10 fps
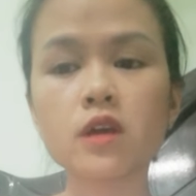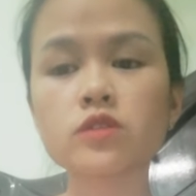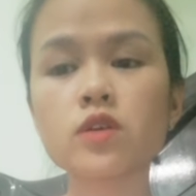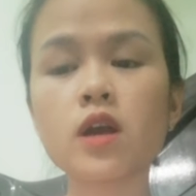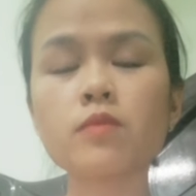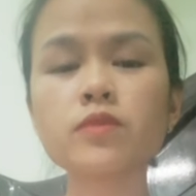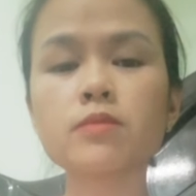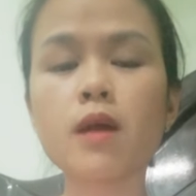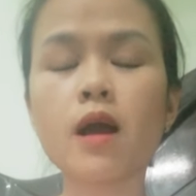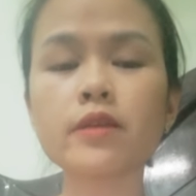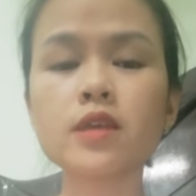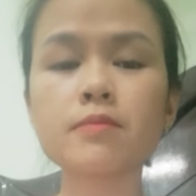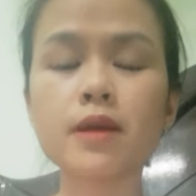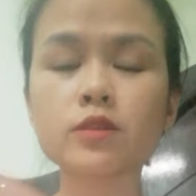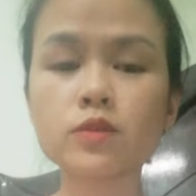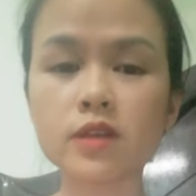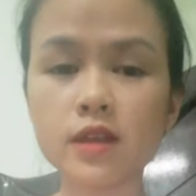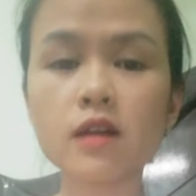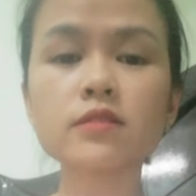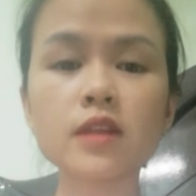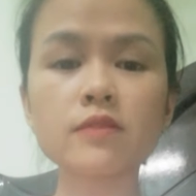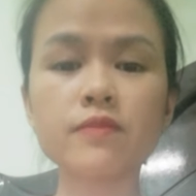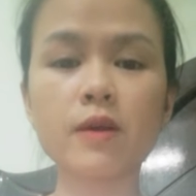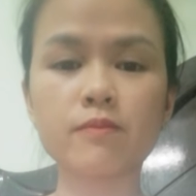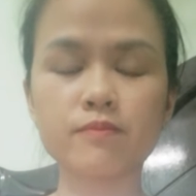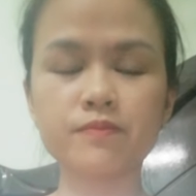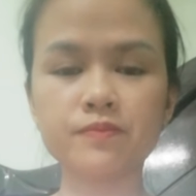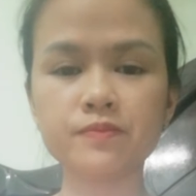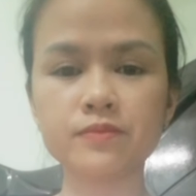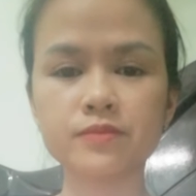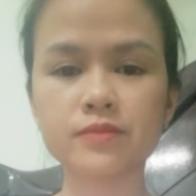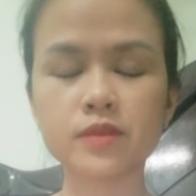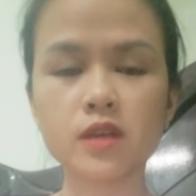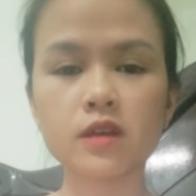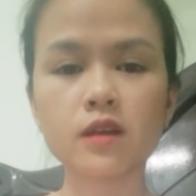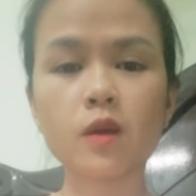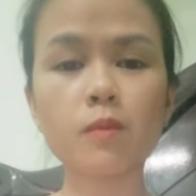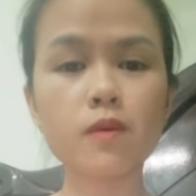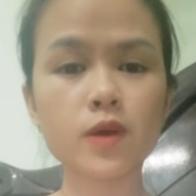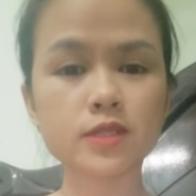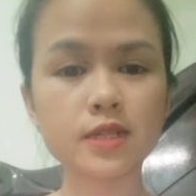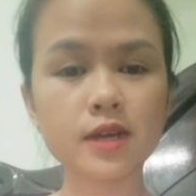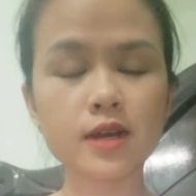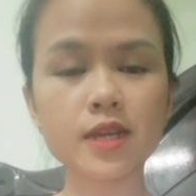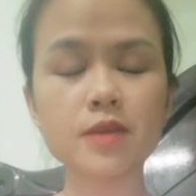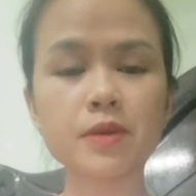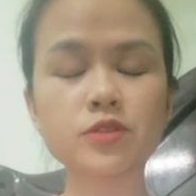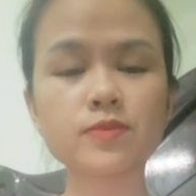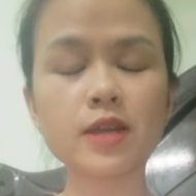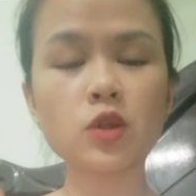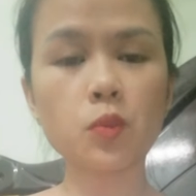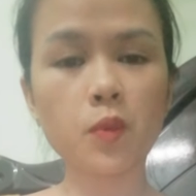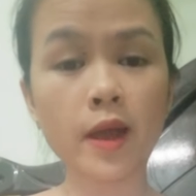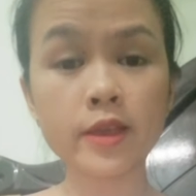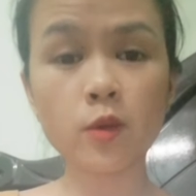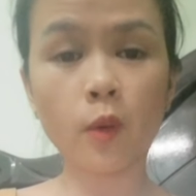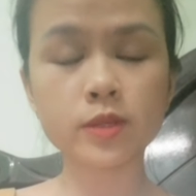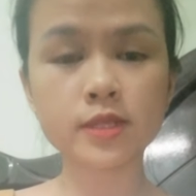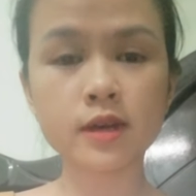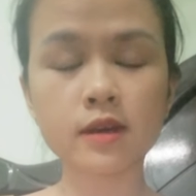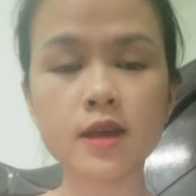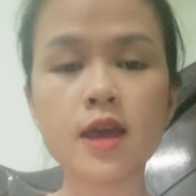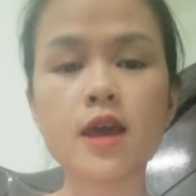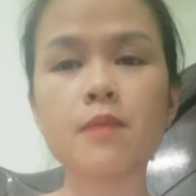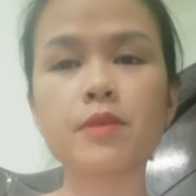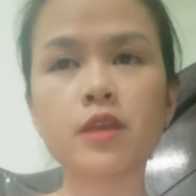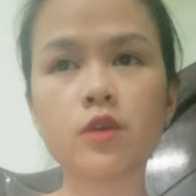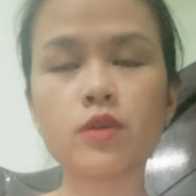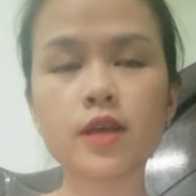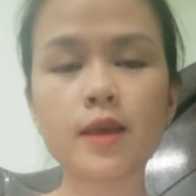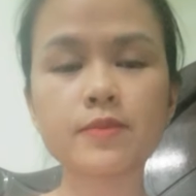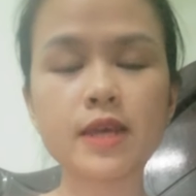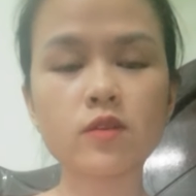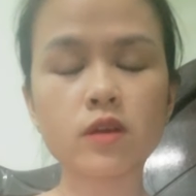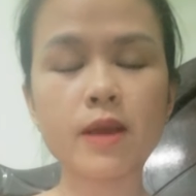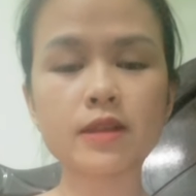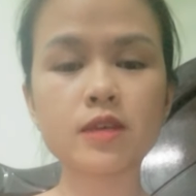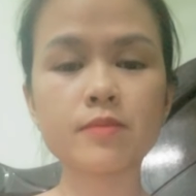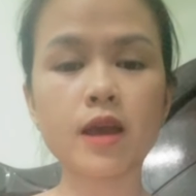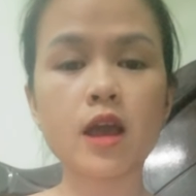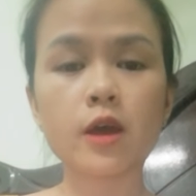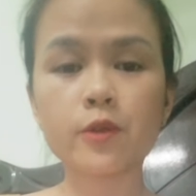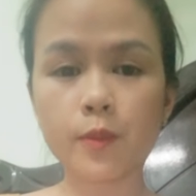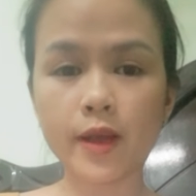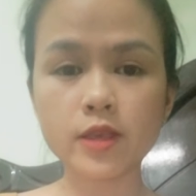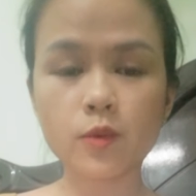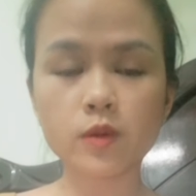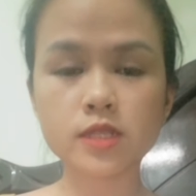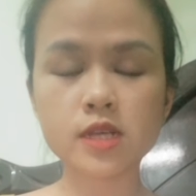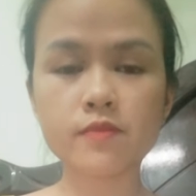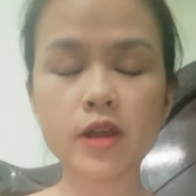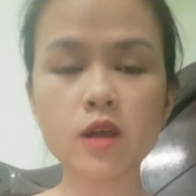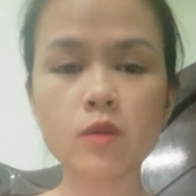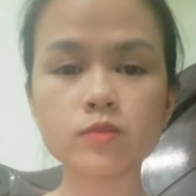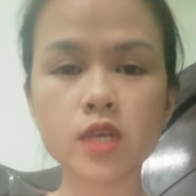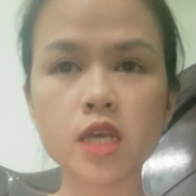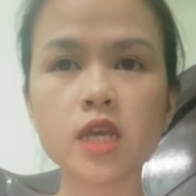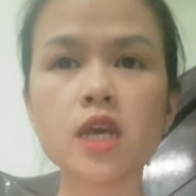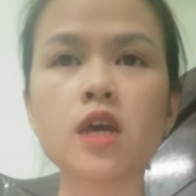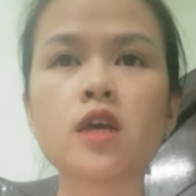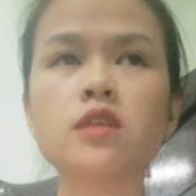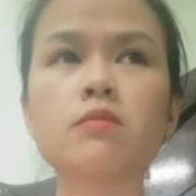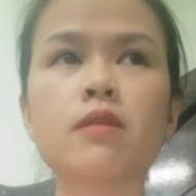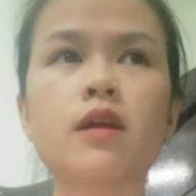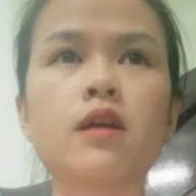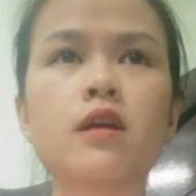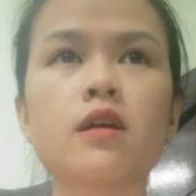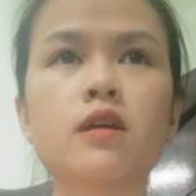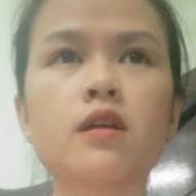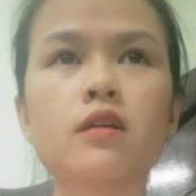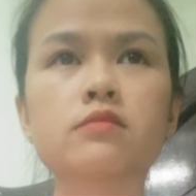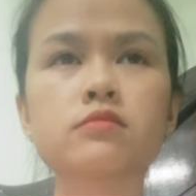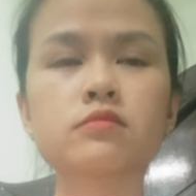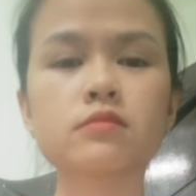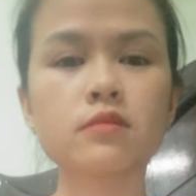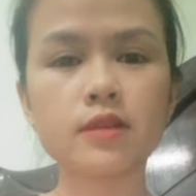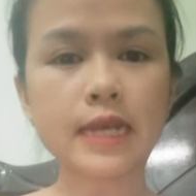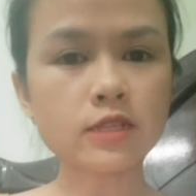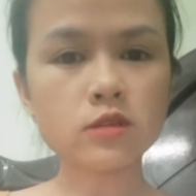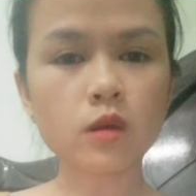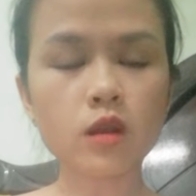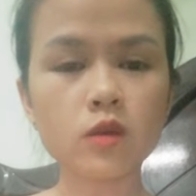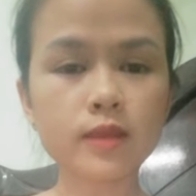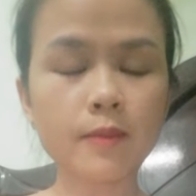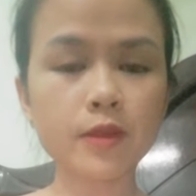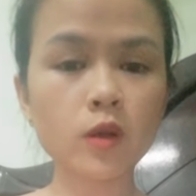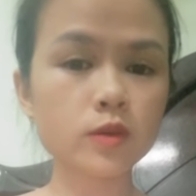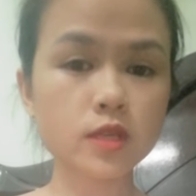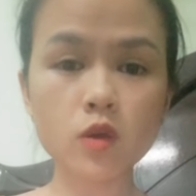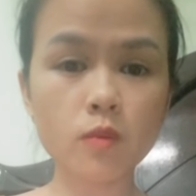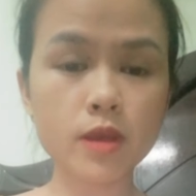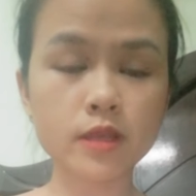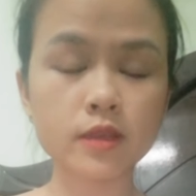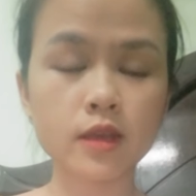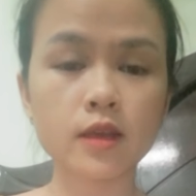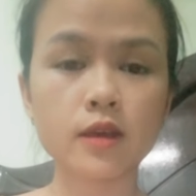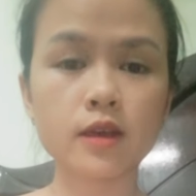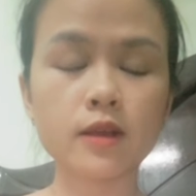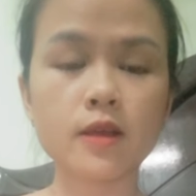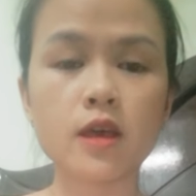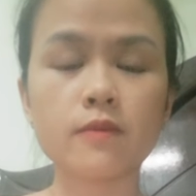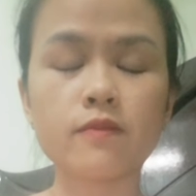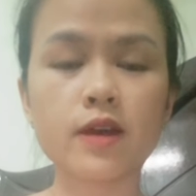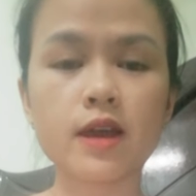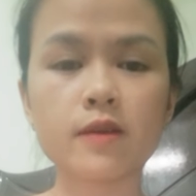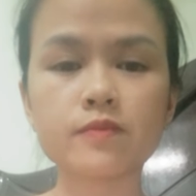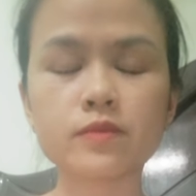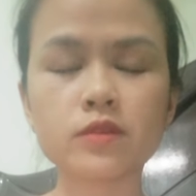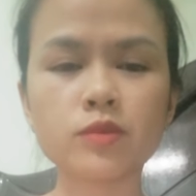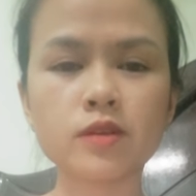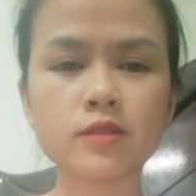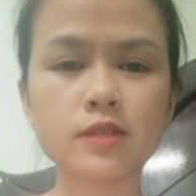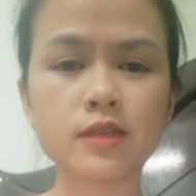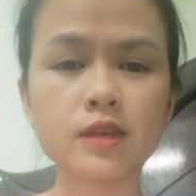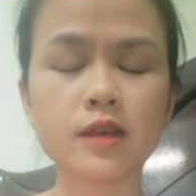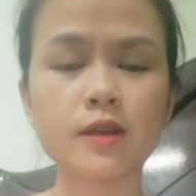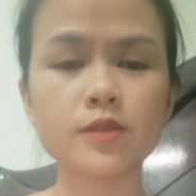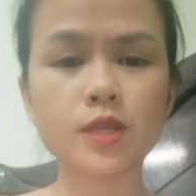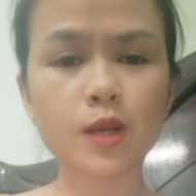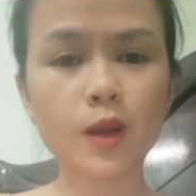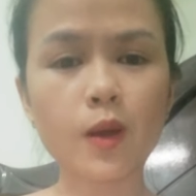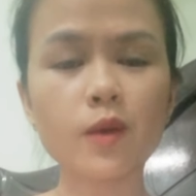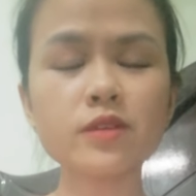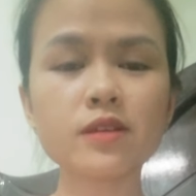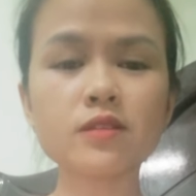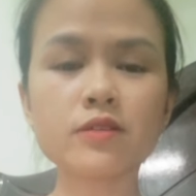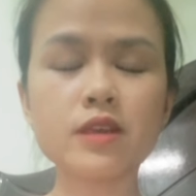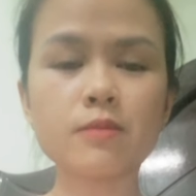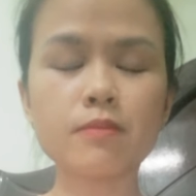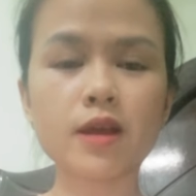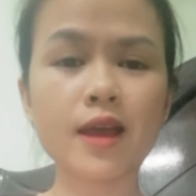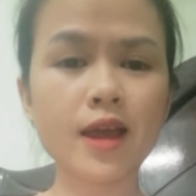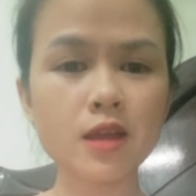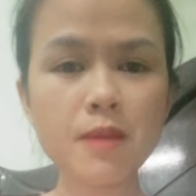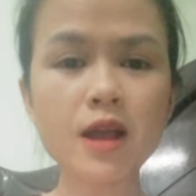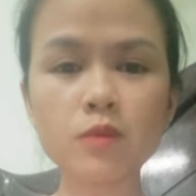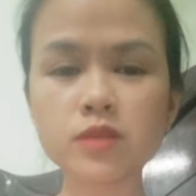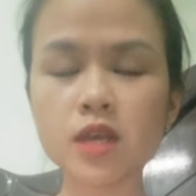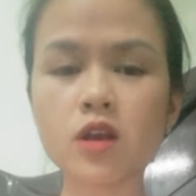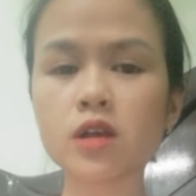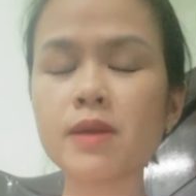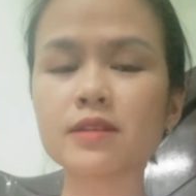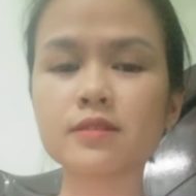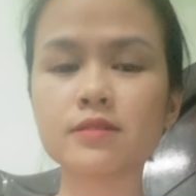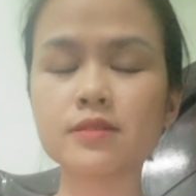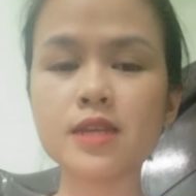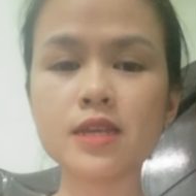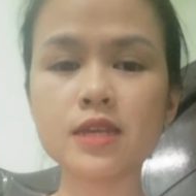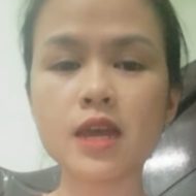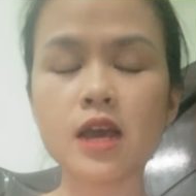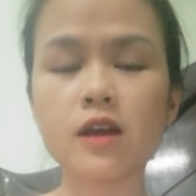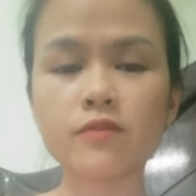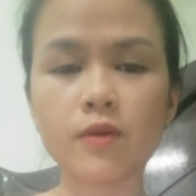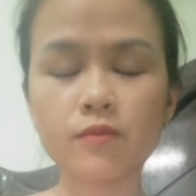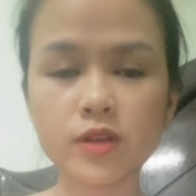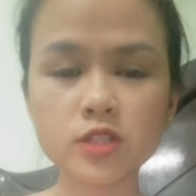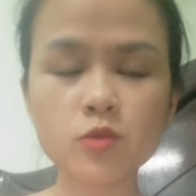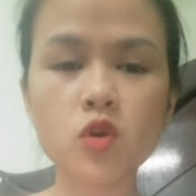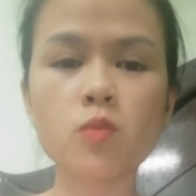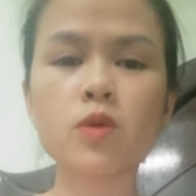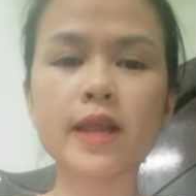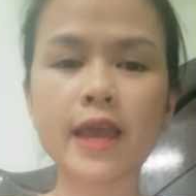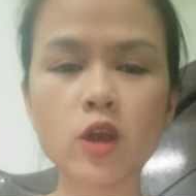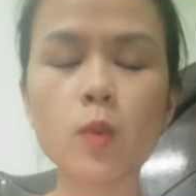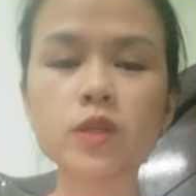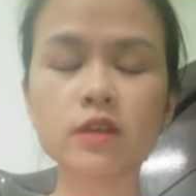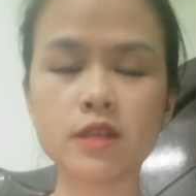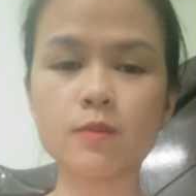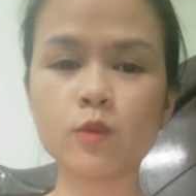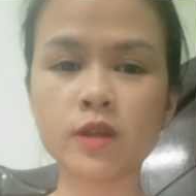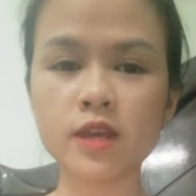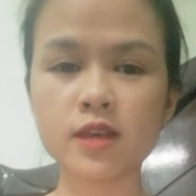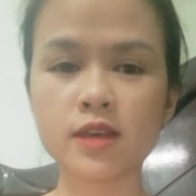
tôi không từ bỏ nhưng mà tôi thấy hơi thất vọng ừ, cũng buồn chứ ha khi mà chúng ta nộp quá nhiều hồ sơ mình hiểu được cái cảm giác của các bạn khi mà nộp quá nhiều hồ sơ vào các công ty nhưng mà uh, người ta chưa có lưu tâm đến hồ sơ của mình ha và thông thường là gì sẽ có những cái thời điểm mà hai ba công ty gọi các bạn đi phỏng vấn trong cùng một ngày cùng một thời điểm luôn đấy